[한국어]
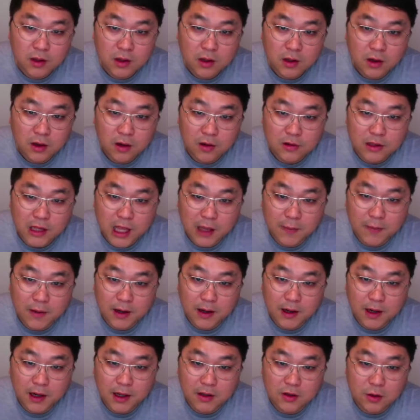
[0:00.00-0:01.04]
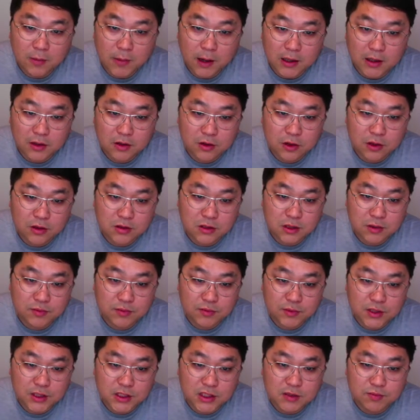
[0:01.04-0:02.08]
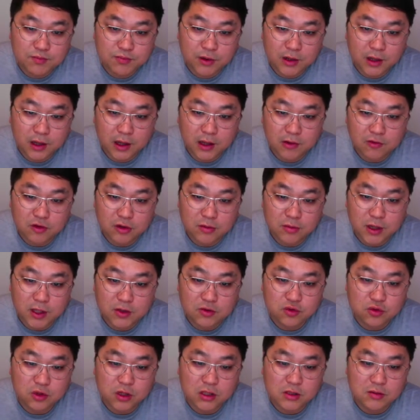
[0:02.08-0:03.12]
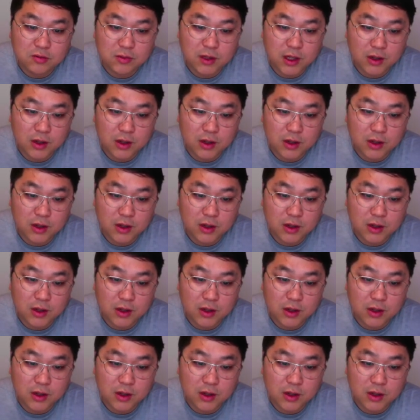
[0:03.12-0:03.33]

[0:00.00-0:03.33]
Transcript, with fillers: 4배가 어, 더 많이 들어있는 제품 20불에 구입을 할 수 있습니다.